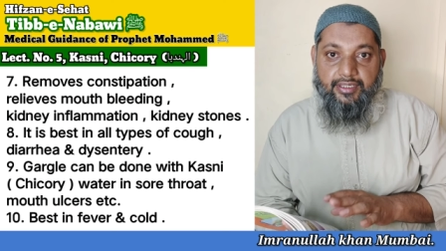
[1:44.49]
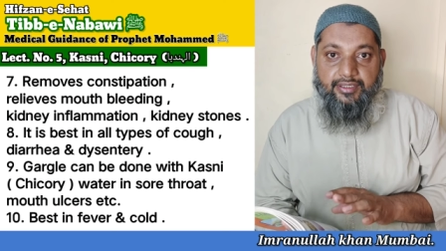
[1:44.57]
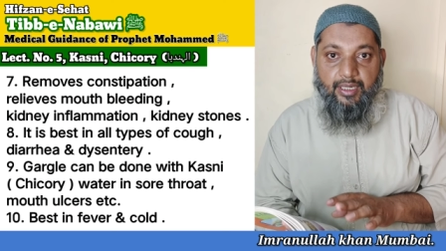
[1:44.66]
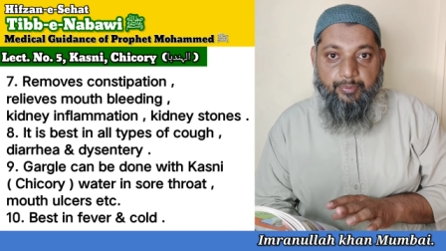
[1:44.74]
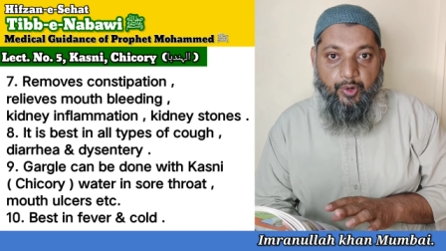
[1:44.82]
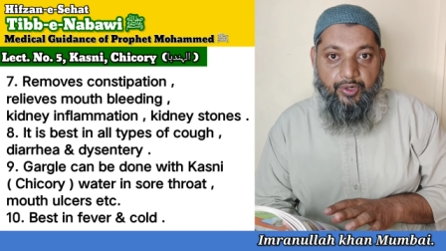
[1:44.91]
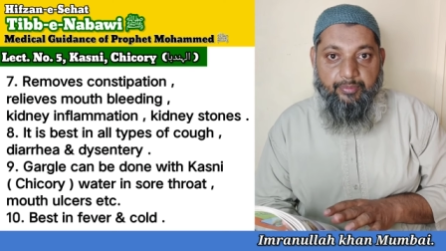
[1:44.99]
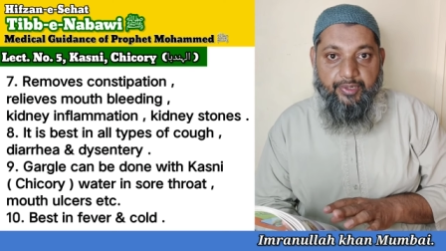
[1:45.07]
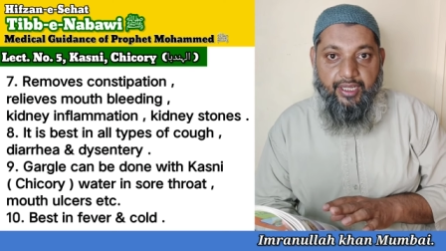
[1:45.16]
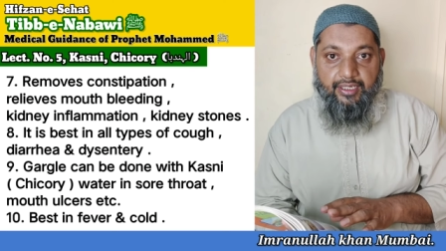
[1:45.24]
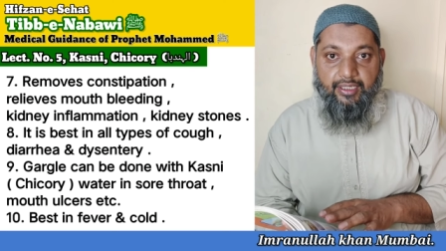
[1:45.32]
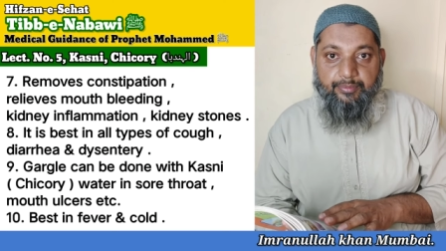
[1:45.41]
इसका पाउडर
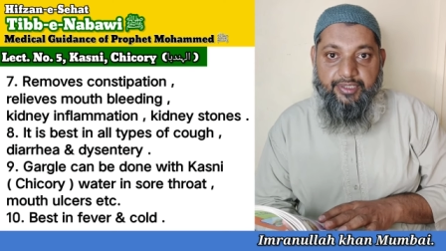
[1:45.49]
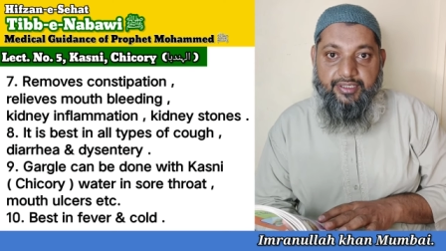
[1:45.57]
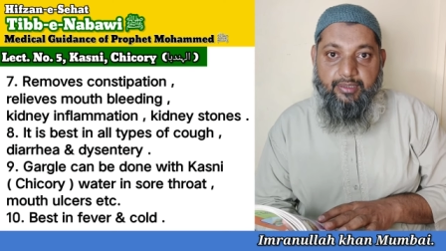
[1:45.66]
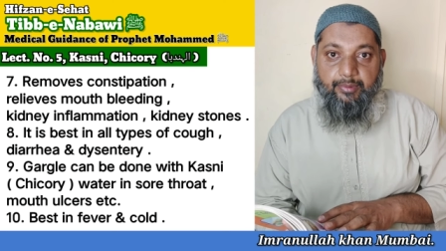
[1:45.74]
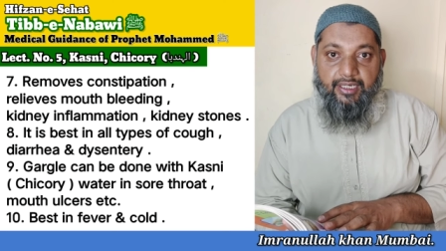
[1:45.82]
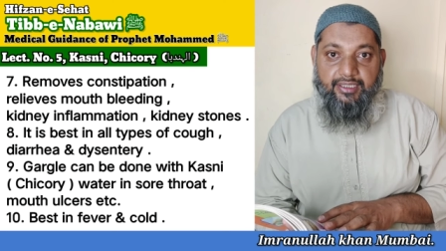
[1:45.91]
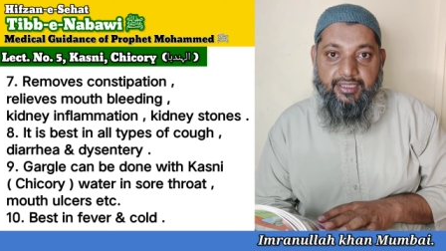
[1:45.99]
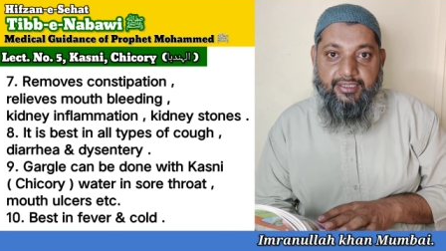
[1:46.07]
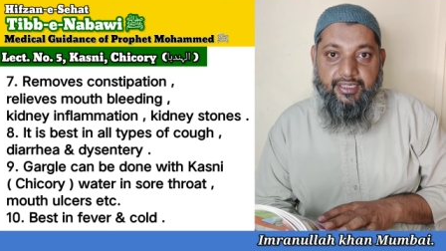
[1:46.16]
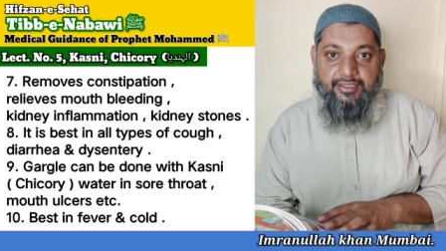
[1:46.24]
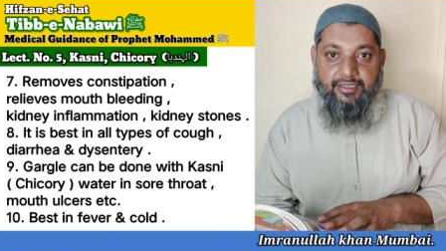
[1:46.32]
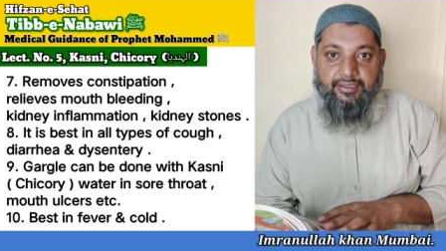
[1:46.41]
बनाकर भी इस्तेमाल किया
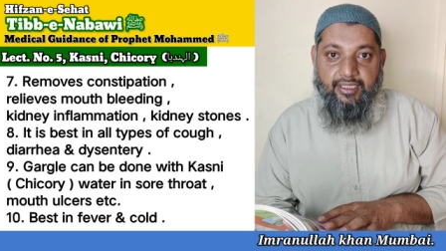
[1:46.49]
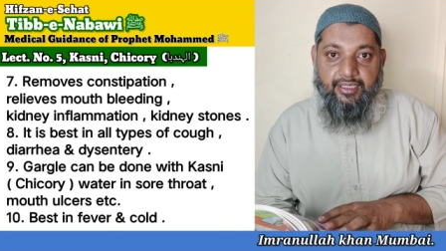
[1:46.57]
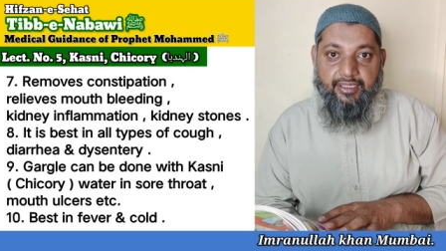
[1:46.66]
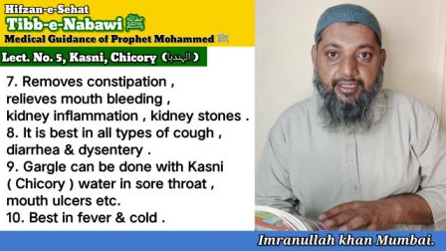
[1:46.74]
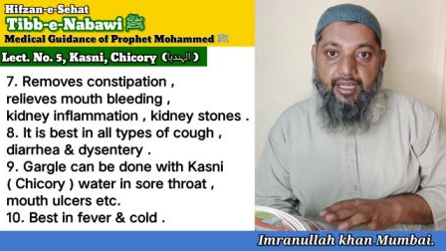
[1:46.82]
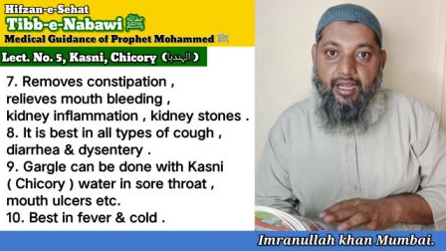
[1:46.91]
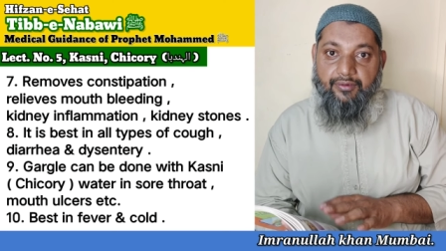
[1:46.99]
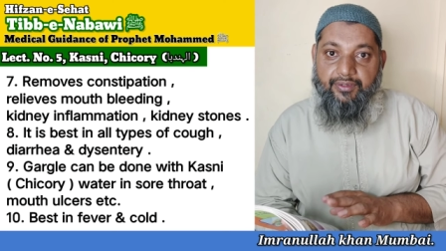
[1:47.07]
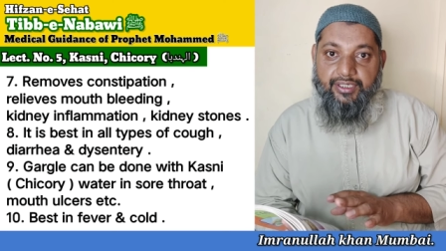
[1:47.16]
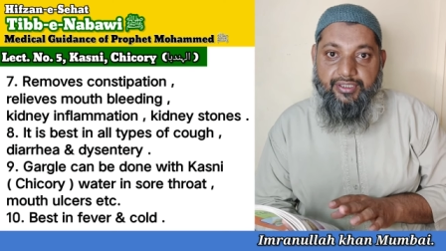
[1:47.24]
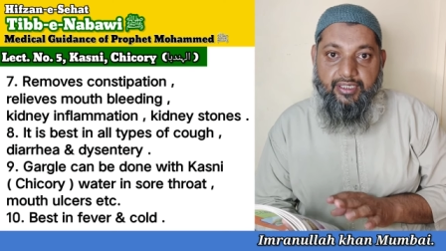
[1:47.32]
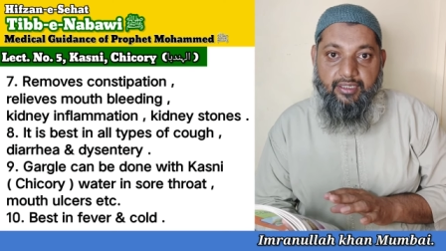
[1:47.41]
जा सकता है कावे
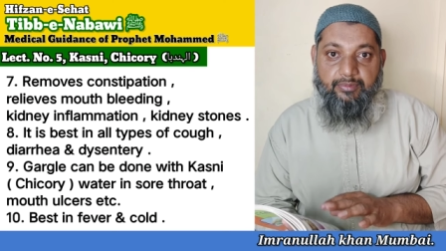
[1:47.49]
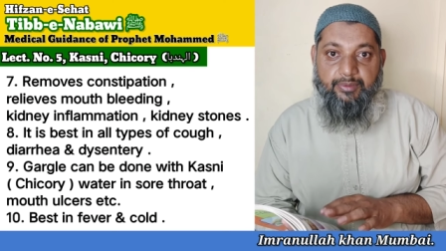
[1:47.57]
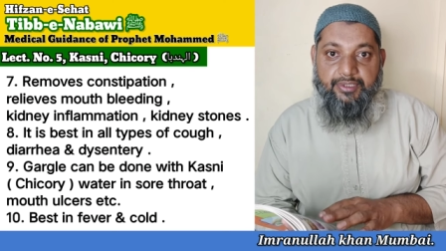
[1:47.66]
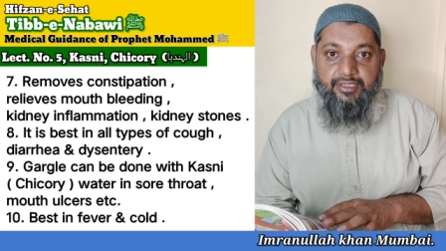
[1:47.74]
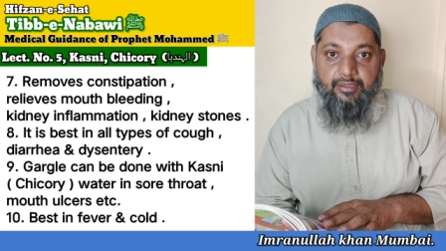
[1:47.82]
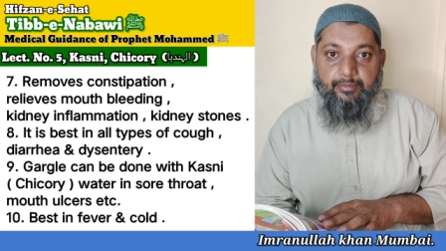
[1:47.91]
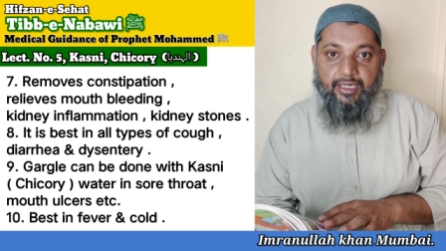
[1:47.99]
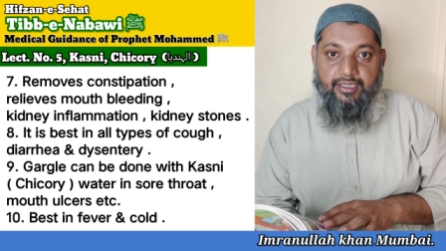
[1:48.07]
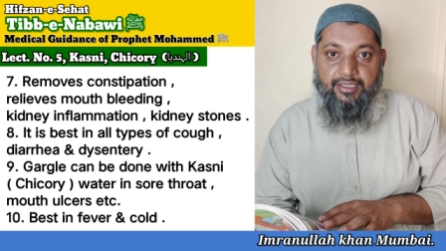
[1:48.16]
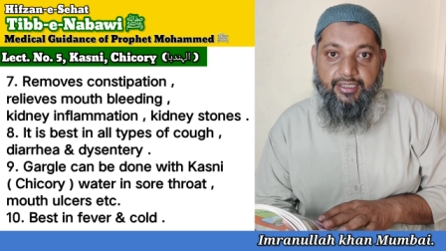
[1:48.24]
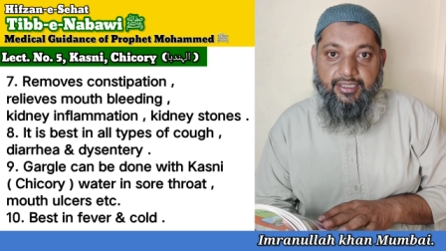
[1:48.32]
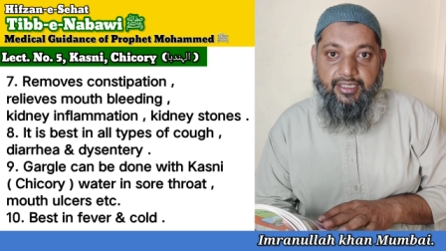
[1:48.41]
की शक्ल में भी इस्तेमाल
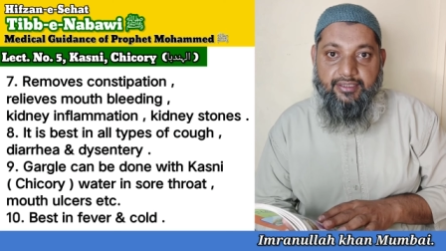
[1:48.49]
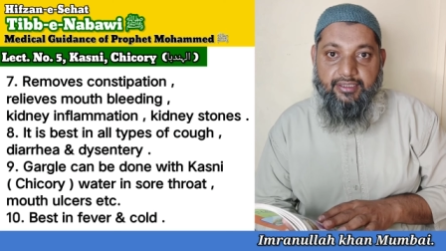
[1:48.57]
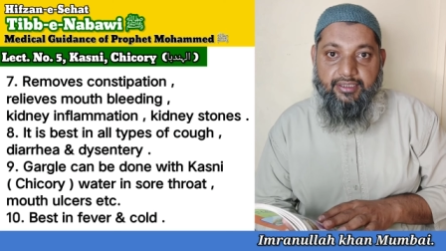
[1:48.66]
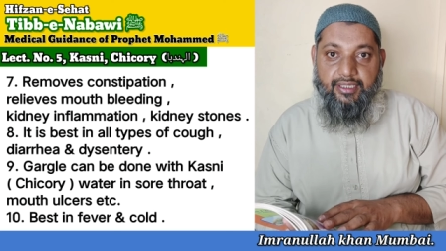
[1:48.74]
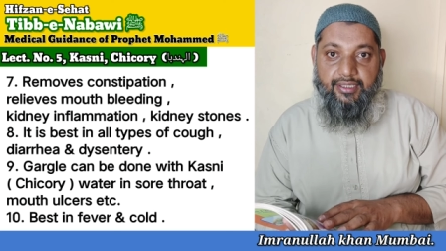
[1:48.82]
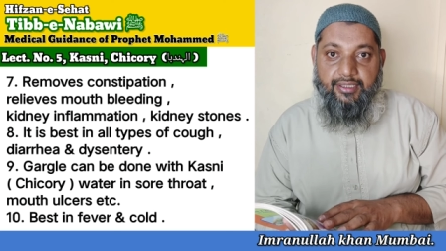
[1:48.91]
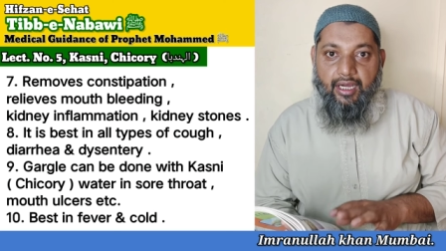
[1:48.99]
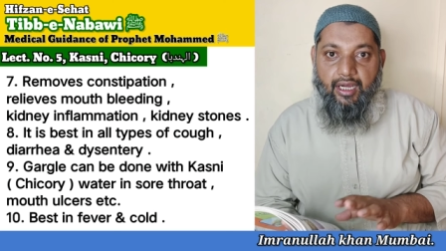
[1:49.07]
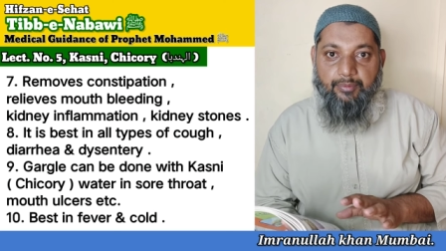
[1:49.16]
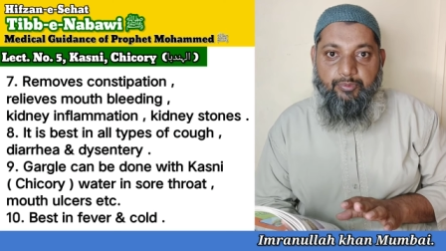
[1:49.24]
किया जा सकता है